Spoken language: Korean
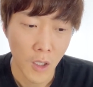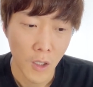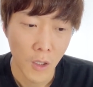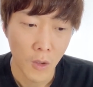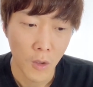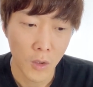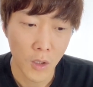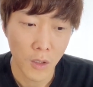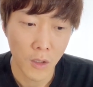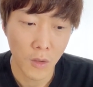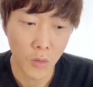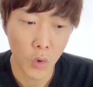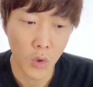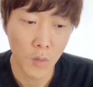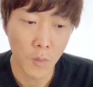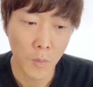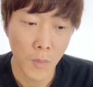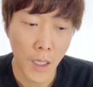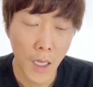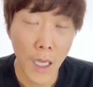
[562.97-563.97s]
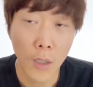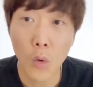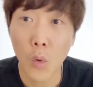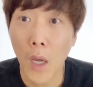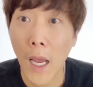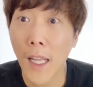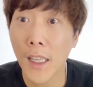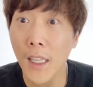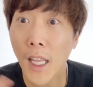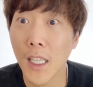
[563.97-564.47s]
어쨌든 요즘 하도
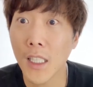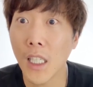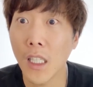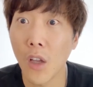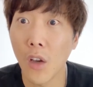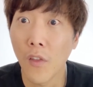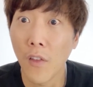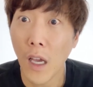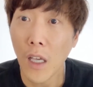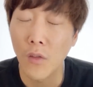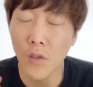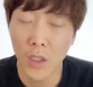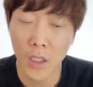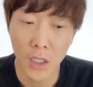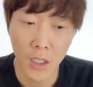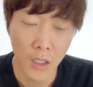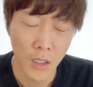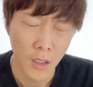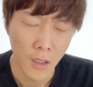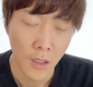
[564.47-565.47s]
핫하잖아요 5G